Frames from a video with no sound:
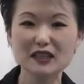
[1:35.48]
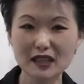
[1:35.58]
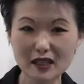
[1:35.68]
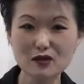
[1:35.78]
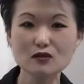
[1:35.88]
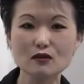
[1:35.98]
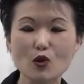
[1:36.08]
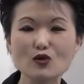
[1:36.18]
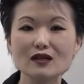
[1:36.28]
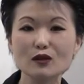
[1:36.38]
année,
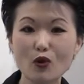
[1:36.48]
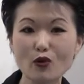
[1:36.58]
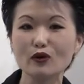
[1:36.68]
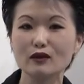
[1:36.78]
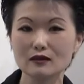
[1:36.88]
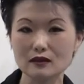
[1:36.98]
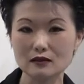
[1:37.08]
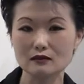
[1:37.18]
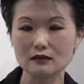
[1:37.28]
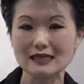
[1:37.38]
au salon
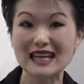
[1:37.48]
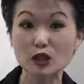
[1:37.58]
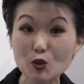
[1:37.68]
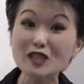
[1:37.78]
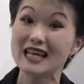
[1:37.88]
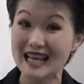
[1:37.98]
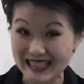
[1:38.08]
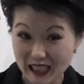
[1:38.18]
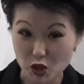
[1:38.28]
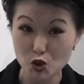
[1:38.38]
euh, Sandwich
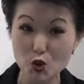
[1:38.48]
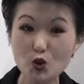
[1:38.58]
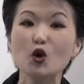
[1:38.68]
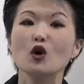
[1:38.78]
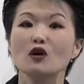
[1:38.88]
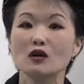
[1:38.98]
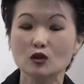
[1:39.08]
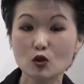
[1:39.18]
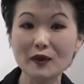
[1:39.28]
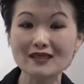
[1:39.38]
Snack Show,
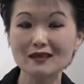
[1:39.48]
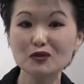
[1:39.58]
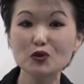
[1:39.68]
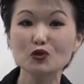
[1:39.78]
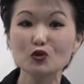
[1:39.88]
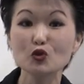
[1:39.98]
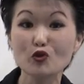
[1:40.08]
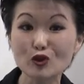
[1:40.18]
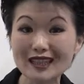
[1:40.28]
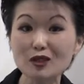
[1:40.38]
nous présentons nos
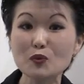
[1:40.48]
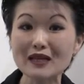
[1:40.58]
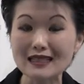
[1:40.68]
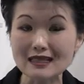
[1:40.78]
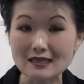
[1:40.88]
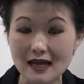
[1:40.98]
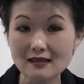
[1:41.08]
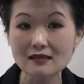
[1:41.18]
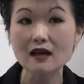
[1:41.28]
nouveautés 2017